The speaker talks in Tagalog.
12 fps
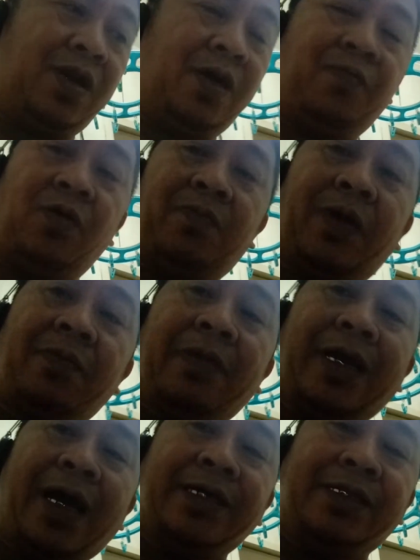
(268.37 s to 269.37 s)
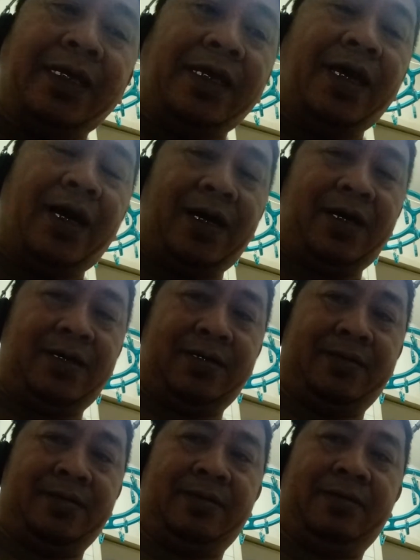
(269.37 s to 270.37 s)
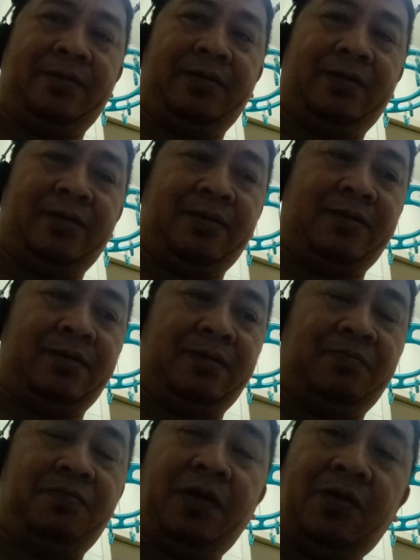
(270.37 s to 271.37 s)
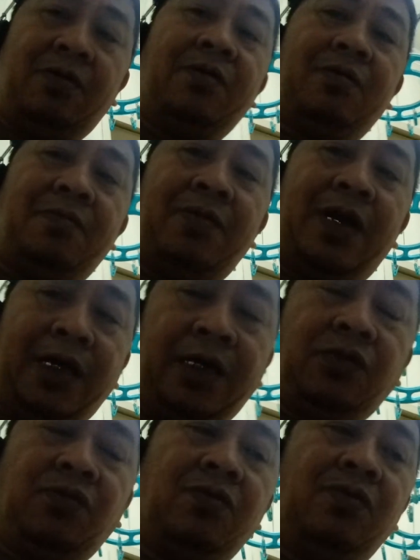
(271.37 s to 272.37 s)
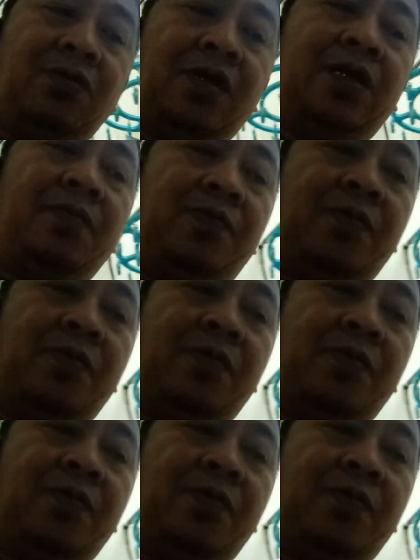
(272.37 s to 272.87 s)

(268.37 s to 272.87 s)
lang po para may idea ka. Pero malaking tulong na rin